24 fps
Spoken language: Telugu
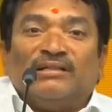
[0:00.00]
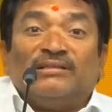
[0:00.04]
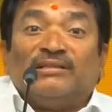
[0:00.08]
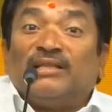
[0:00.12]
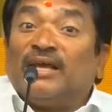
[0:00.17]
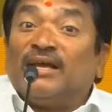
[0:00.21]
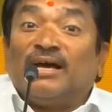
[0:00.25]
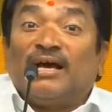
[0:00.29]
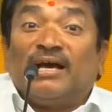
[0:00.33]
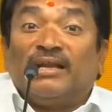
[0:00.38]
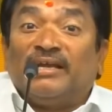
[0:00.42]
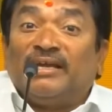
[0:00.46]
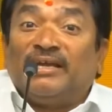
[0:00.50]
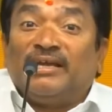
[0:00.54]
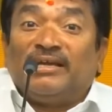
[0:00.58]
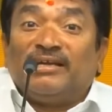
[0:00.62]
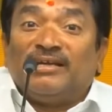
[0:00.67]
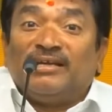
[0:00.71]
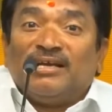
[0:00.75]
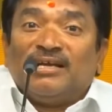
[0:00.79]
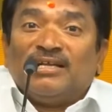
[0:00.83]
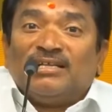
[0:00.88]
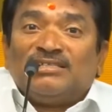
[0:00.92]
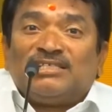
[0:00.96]
అంతేగాని
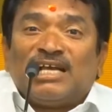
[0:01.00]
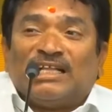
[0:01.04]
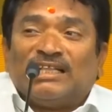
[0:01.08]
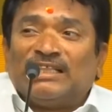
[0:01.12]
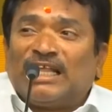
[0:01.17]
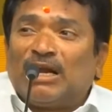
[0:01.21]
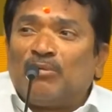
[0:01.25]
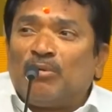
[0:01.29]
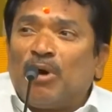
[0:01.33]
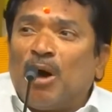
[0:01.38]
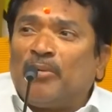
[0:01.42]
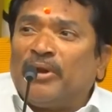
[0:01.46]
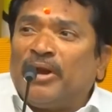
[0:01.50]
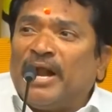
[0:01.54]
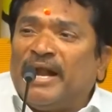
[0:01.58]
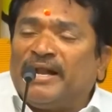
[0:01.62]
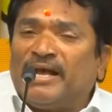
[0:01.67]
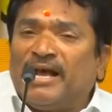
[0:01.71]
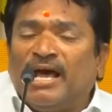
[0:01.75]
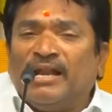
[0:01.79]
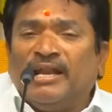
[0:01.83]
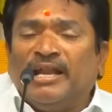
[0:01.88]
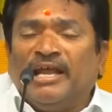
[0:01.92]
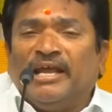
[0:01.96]
చంద్రబాబు
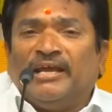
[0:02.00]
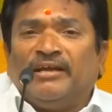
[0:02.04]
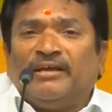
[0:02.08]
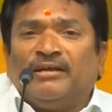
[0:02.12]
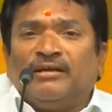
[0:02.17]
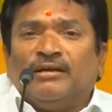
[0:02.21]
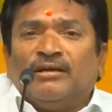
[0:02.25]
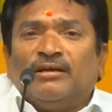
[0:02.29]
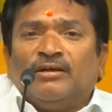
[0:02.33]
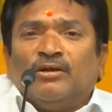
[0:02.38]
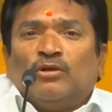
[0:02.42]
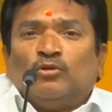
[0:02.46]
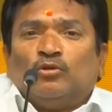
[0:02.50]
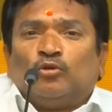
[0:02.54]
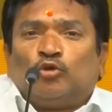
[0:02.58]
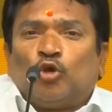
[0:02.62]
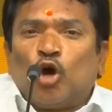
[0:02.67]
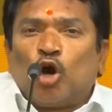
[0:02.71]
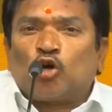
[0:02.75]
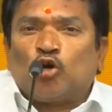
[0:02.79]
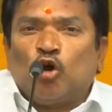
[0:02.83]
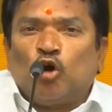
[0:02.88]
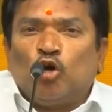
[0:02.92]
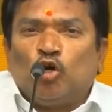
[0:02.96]
నాయుడు గారిని
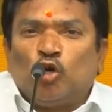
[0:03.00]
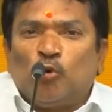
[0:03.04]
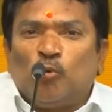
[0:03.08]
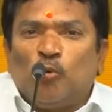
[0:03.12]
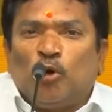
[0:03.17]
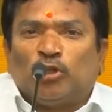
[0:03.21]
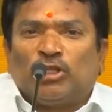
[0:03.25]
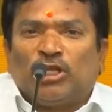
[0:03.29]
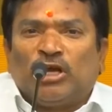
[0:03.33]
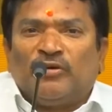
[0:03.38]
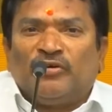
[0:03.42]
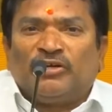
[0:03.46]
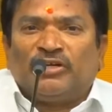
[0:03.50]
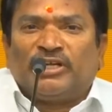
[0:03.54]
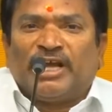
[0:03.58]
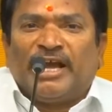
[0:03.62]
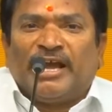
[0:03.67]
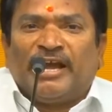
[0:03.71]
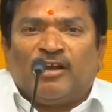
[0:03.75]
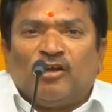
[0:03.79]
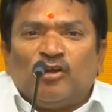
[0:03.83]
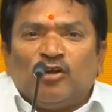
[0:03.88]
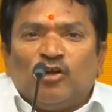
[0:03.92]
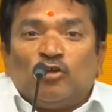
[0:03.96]
తొక్కుంటూ పోతా ఉంటే
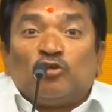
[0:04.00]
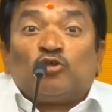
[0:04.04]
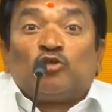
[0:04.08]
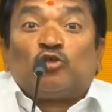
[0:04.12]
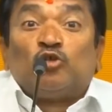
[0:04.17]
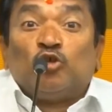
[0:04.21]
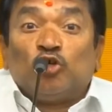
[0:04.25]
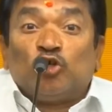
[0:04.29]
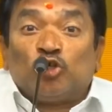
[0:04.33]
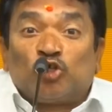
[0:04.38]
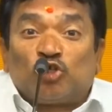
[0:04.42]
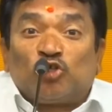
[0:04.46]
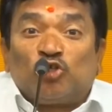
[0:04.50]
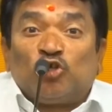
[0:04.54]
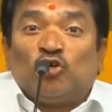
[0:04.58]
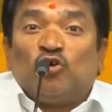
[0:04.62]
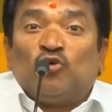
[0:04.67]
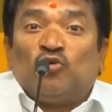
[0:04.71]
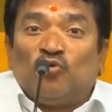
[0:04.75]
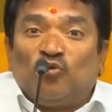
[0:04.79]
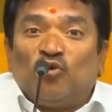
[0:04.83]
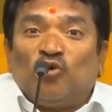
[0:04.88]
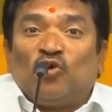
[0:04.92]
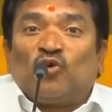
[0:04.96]
చూస్తూ
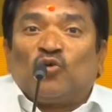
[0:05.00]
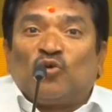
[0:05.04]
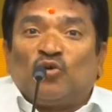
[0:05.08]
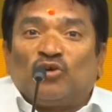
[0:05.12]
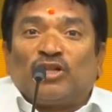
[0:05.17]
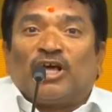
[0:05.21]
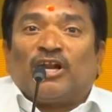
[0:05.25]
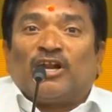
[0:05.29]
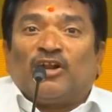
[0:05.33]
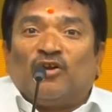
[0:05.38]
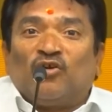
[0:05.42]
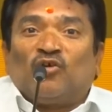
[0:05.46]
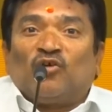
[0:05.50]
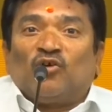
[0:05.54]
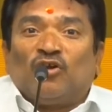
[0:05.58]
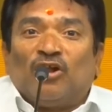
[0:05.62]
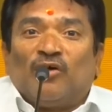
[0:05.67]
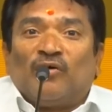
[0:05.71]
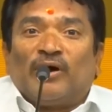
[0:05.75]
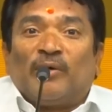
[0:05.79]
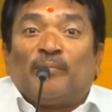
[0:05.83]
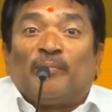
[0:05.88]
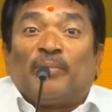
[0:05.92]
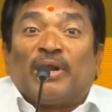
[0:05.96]

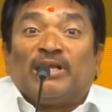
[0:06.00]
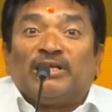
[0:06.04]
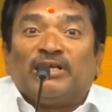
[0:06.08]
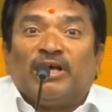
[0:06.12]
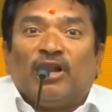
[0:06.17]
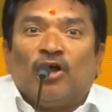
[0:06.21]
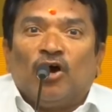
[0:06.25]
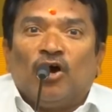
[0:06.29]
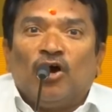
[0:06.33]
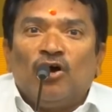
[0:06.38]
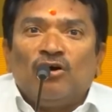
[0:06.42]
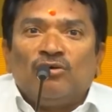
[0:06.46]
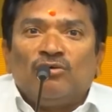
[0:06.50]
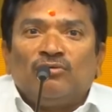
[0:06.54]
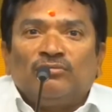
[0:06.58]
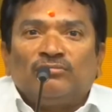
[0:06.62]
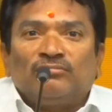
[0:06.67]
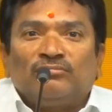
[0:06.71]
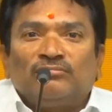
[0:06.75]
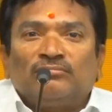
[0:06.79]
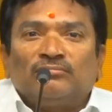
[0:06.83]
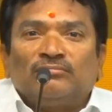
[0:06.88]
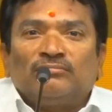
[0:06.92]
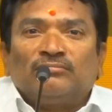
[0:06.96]
ఊరుకుంటారనుకున్నావు ఆ ప్రజలు
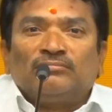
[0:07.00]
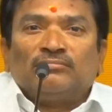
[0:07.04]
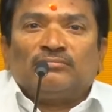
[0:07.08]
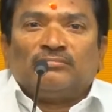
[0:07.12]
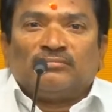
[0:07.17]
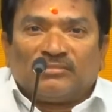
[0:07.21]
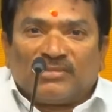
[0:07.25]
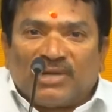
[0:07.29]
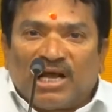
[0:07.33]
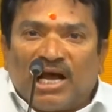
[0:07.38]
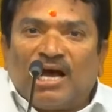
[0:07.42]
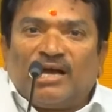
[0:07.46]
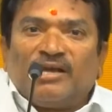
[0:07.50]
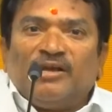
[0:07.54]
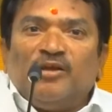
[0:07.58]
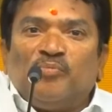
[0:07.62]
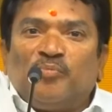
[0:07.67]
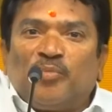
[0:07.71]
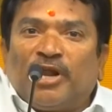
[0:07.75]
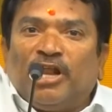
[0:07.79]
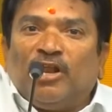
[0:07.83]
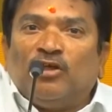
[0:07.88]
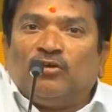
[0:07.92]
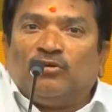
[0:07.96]
రా
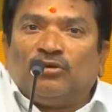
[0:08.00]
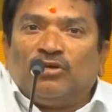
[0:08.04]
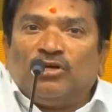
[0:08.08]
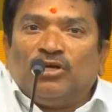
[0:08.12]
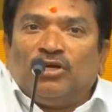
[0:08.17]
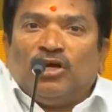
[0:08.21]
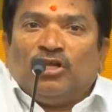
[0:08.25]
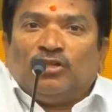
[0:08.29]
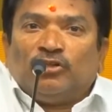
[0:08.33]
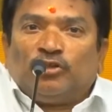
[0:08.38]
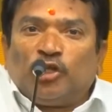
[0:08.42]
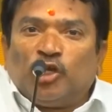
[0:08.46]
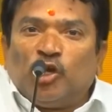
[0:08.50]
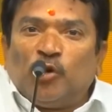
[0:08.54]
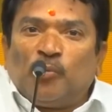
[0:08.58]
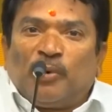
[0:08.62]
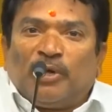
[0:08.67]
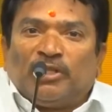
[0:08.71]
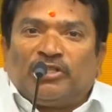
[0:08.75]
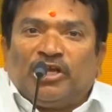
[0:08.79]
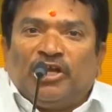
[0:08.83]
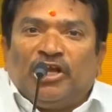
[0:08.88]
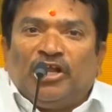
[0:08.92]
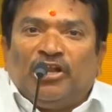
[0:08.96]
ఇప్పుడేళ్ళు
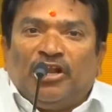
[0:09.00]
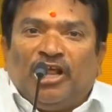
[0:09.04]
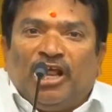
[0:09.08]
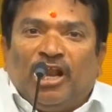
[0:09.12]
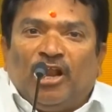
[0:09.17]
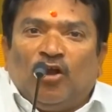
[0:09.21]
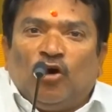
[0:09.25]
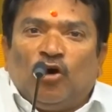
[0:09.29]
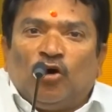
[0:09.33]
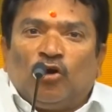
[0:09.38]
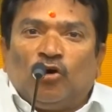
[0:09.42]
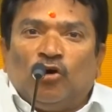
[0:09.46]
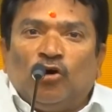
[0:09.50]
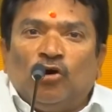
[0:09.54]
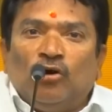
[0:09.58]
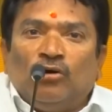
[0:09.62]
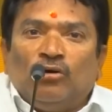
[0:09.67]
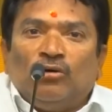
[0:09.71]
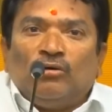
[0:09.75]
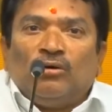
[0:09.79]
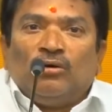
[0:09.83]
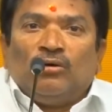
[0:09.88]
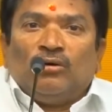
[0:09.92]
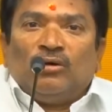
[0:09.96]
తిరుపతి నెల్లూరు
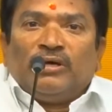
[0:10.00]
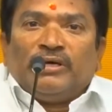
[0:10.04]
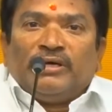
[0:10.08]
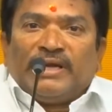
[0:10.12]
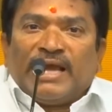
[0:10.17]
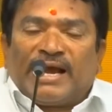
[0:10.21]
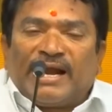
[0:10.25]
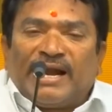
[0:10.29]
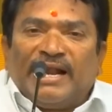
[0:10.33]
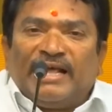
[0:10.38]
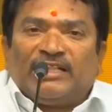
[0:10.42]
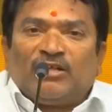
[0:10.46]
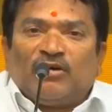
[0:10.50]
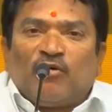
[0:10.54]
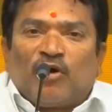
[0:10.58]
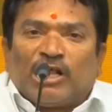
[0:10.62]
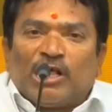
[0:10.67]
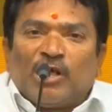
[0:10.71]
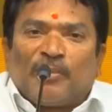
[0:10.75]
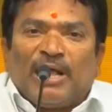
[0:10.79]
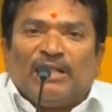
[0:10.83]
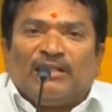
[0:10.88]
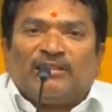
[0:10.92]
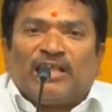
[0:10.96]
ఎక్కడైతే
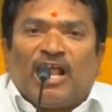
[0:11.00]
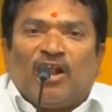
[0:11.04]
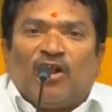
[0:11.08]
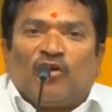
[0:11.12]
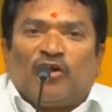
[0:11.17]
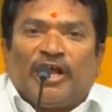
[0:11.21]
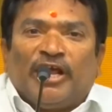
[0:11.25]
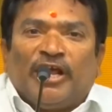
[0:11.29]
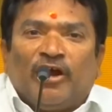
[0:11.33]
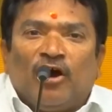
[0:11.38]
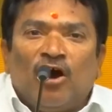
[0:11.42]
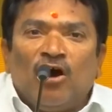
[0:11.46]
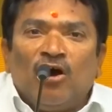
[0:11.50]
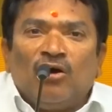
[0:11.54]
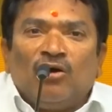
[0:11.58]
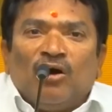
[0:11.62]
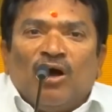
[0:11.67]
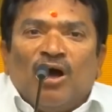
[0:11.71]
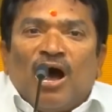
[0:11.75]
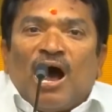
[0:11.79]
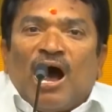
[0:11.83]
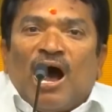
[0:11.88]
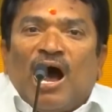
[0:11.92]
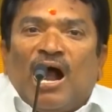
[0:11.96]
వరద ప్రాంతాలు ఉన్నాయో
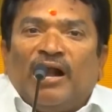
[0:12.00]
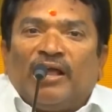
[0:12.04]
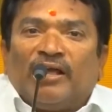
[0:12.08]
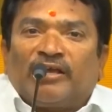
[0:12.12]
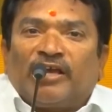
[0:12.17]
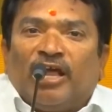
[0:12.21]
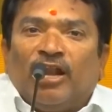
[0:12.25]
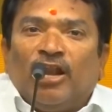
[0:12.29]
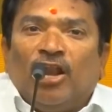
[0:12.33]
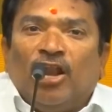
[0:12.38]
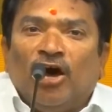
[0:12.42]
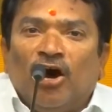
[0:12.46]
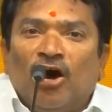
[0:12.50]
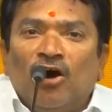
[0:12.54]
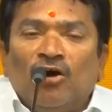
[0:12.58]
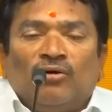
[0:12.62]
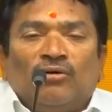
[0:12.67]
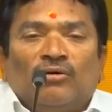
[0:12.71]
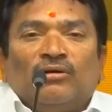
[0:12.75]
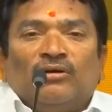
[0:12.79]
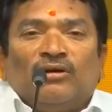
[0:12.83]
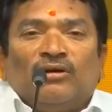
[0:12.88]
ఆడికెళ్ళు